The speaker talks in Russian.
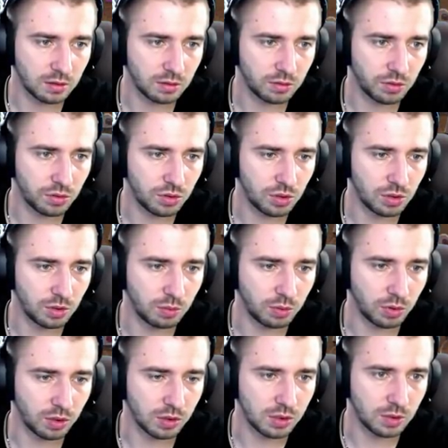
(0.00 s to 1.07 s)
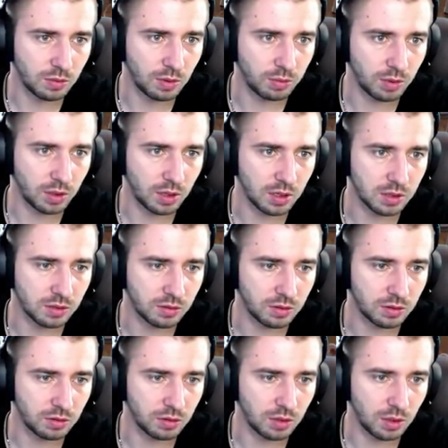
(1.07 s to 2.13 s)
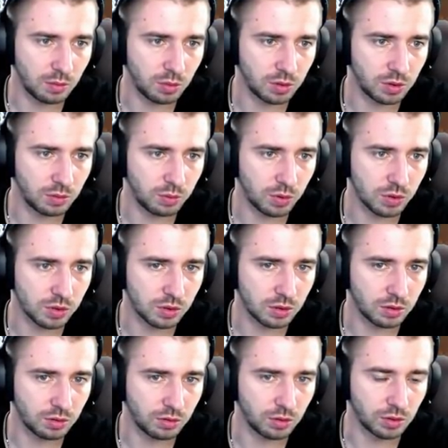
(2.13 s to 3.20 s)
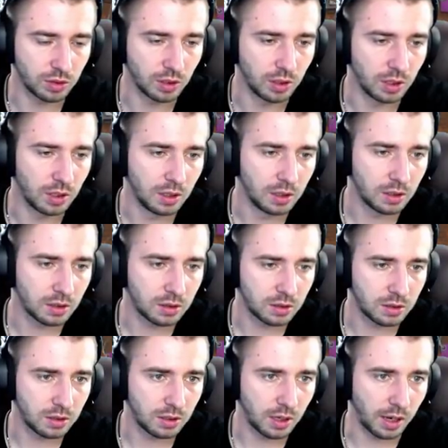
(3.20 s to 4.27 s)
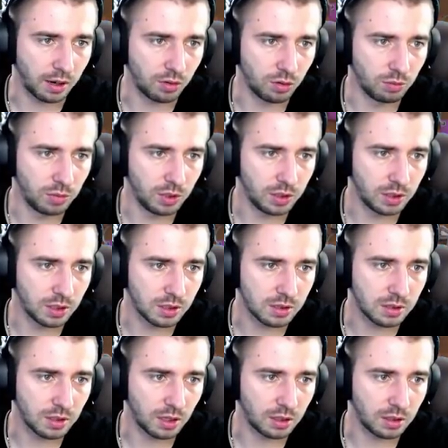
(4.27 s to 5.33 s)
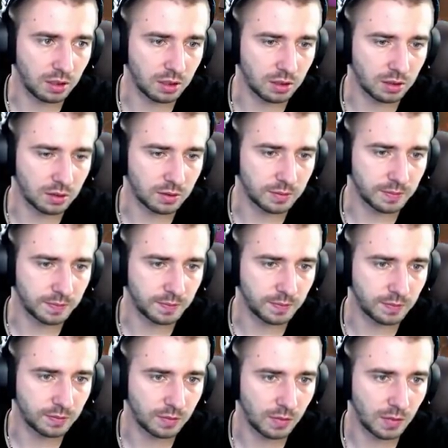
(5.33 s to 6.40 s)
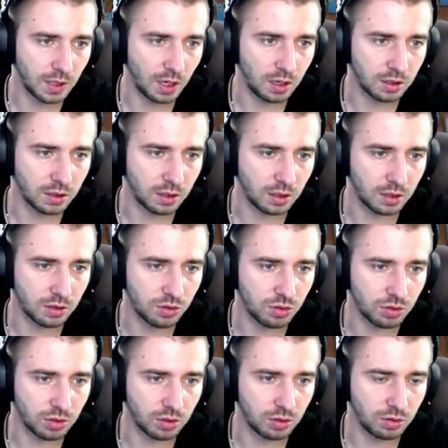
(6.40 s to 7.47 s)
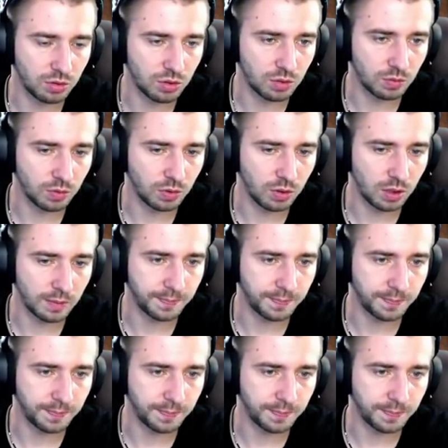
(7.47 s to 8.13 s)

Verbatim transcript: очень неплохо себя показывают, но там будет просто огонь. Так, облики, остатки. Некоторых еще надо очень много.